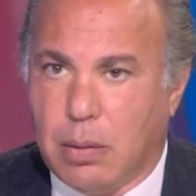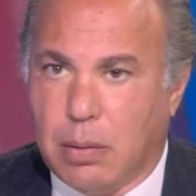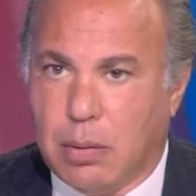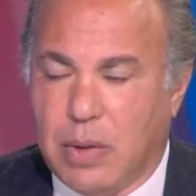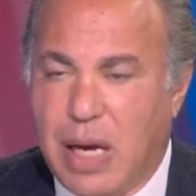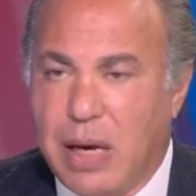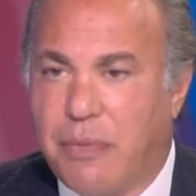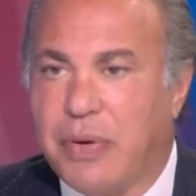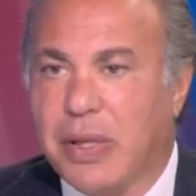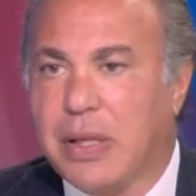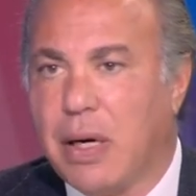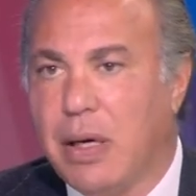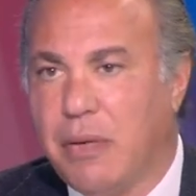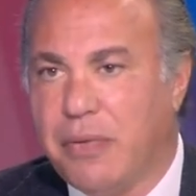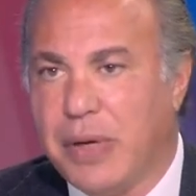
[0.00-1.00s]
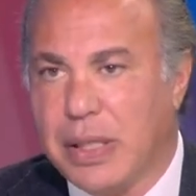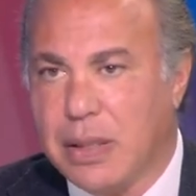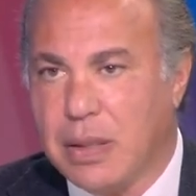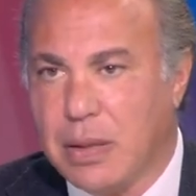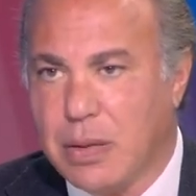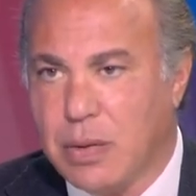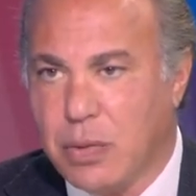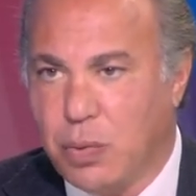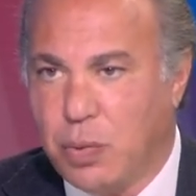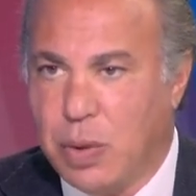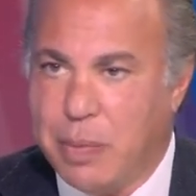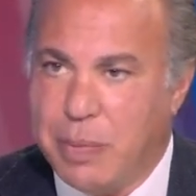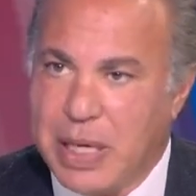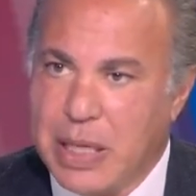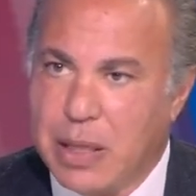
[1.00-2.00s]
لا الفتره اللي فاتت
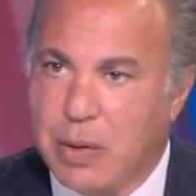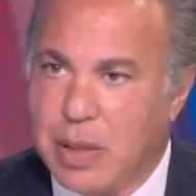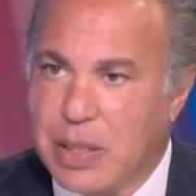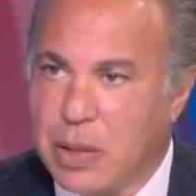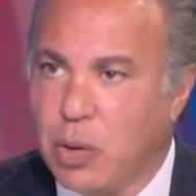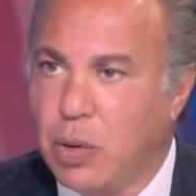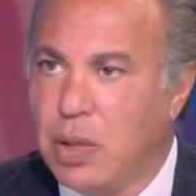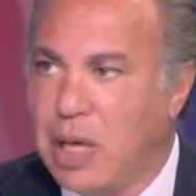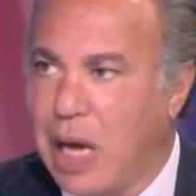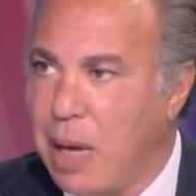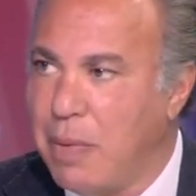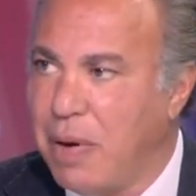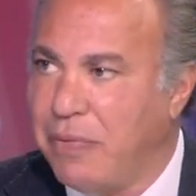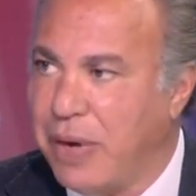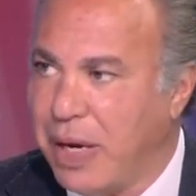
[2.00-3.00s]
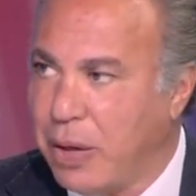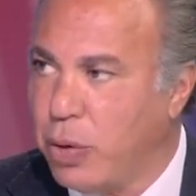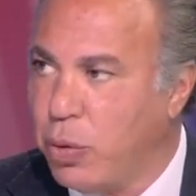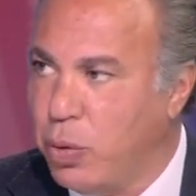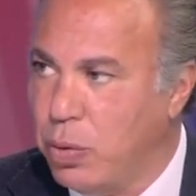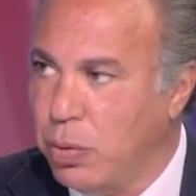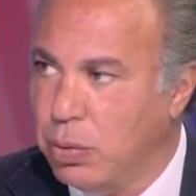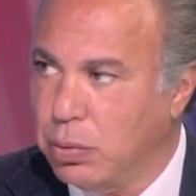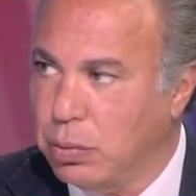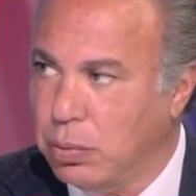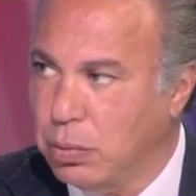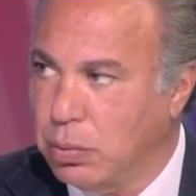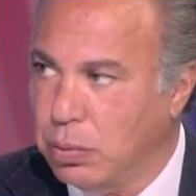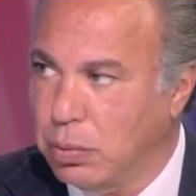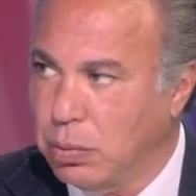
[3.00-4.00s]
ولما يجي دلوقتي كل اللي هيبقى فاكره
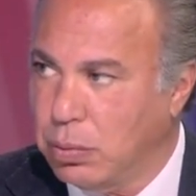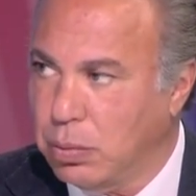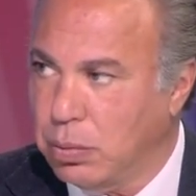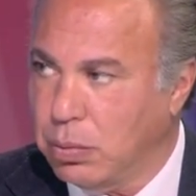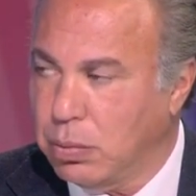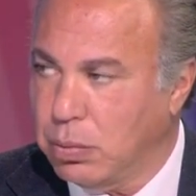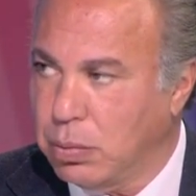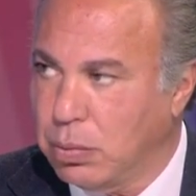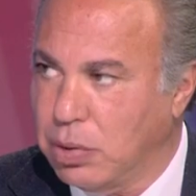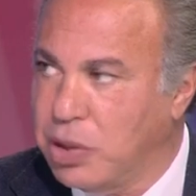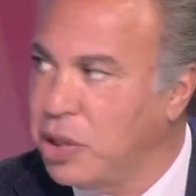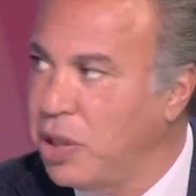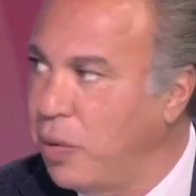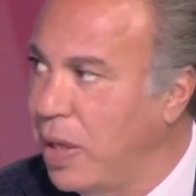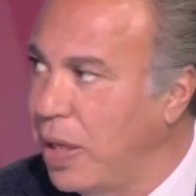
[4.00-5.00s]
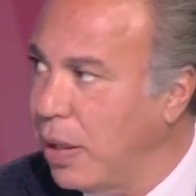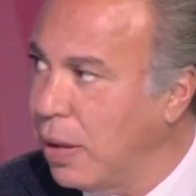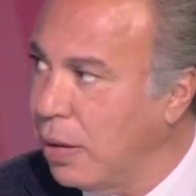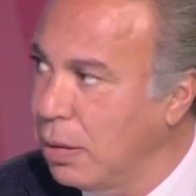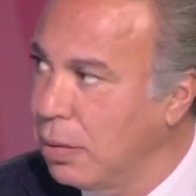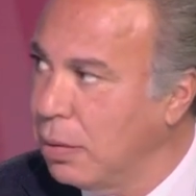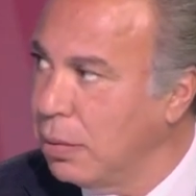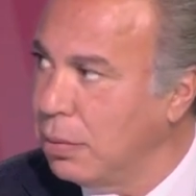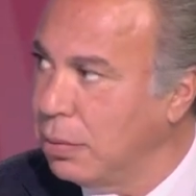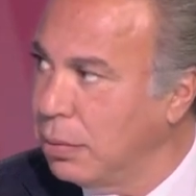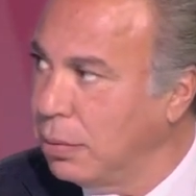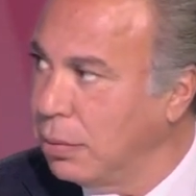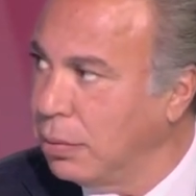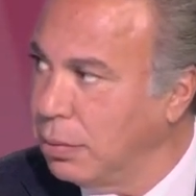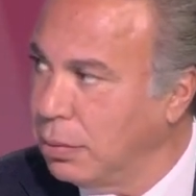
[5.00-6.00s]
الشوارع امم
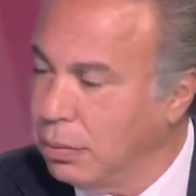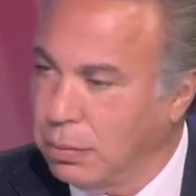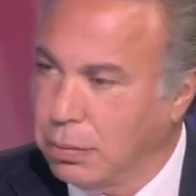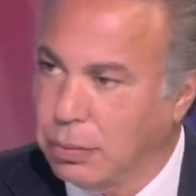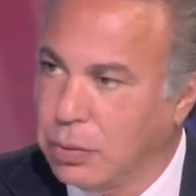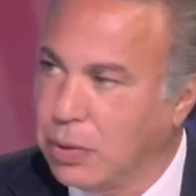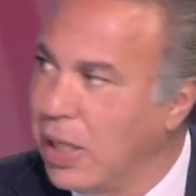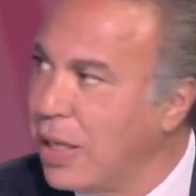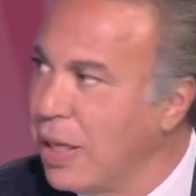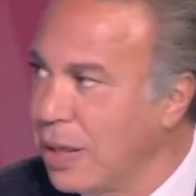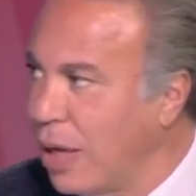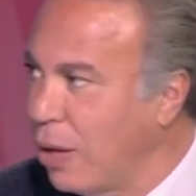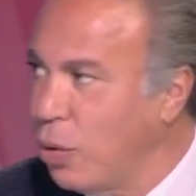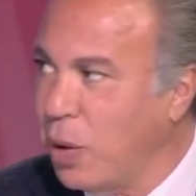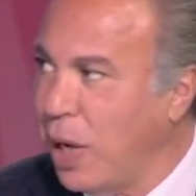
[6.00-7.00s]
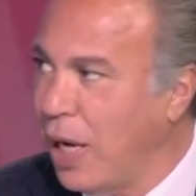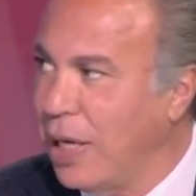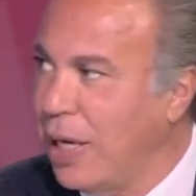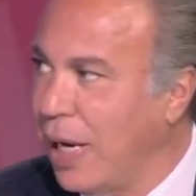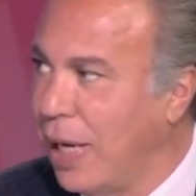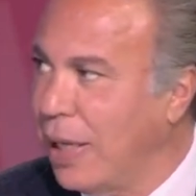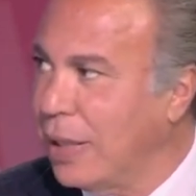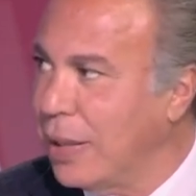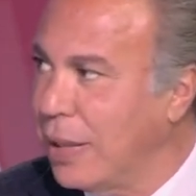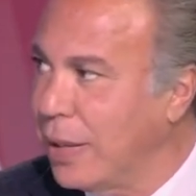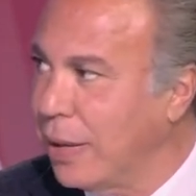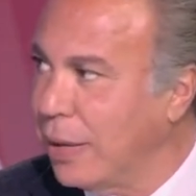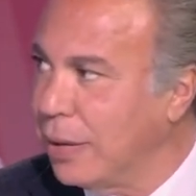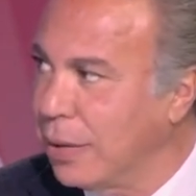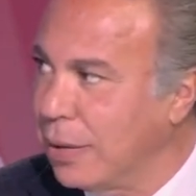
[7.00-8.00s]
لكن ككره هيلاقي حاجه تانية
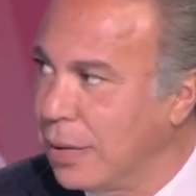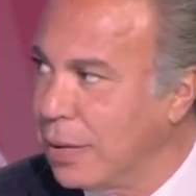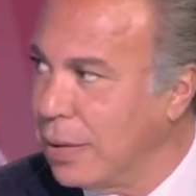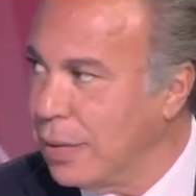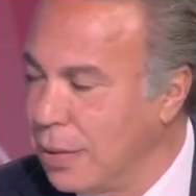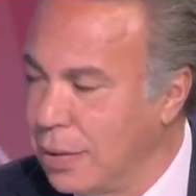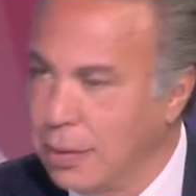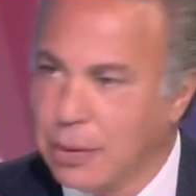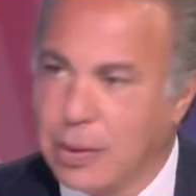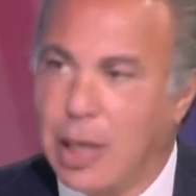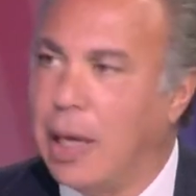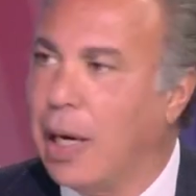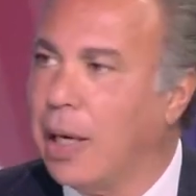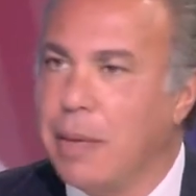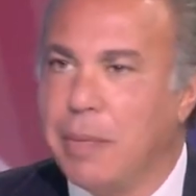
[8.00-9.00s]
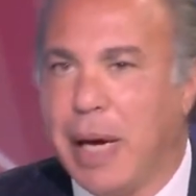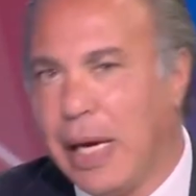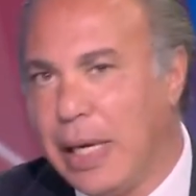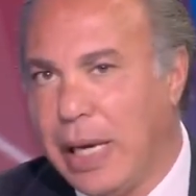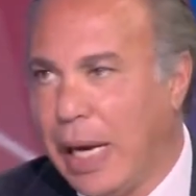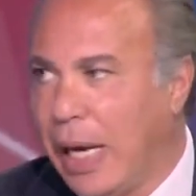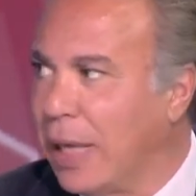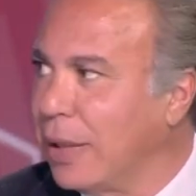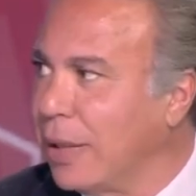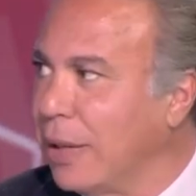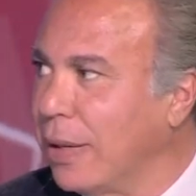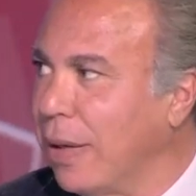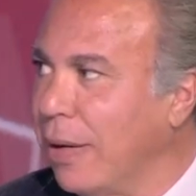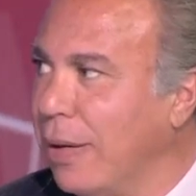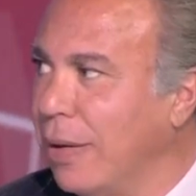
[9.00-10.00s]
خالص كلعيبه هيلاقي حاجه
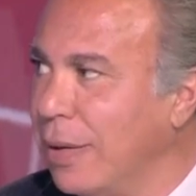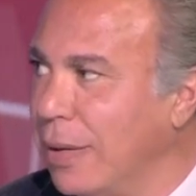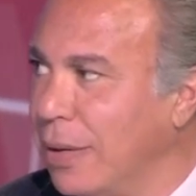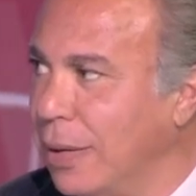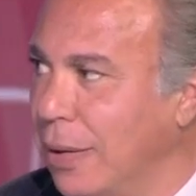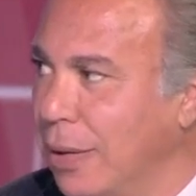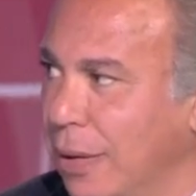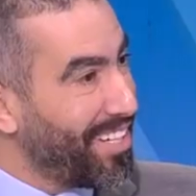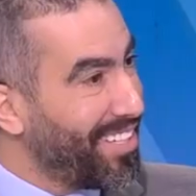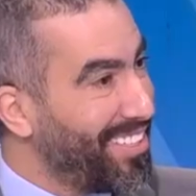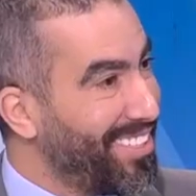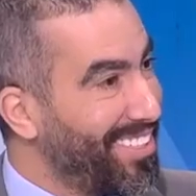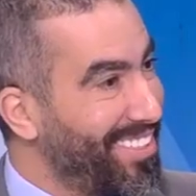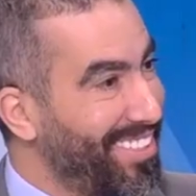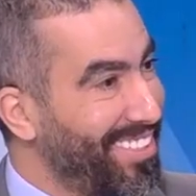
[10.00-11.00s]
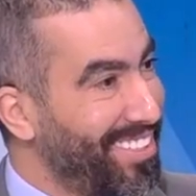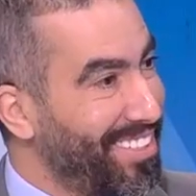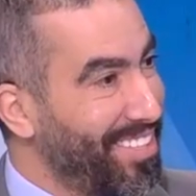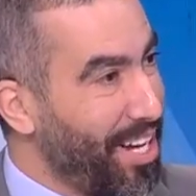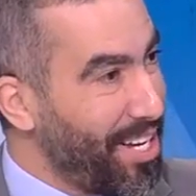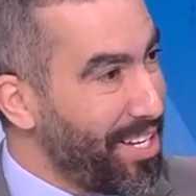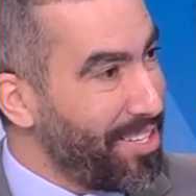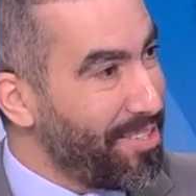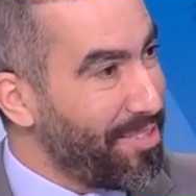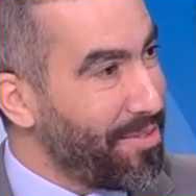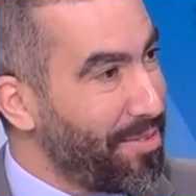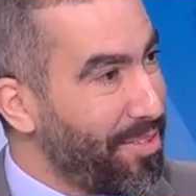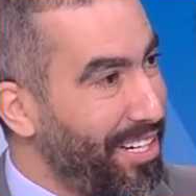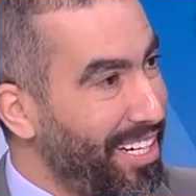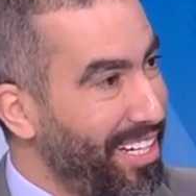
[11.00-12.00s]
تالتة خالص بعيد طيب.
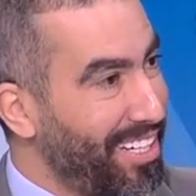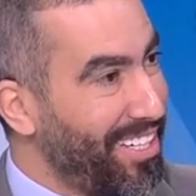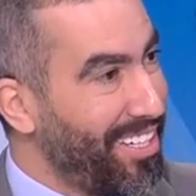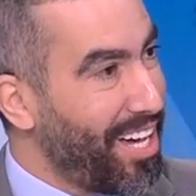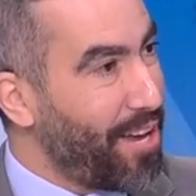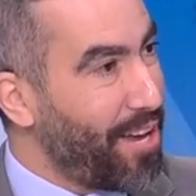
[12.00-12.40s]
صدقني بعيد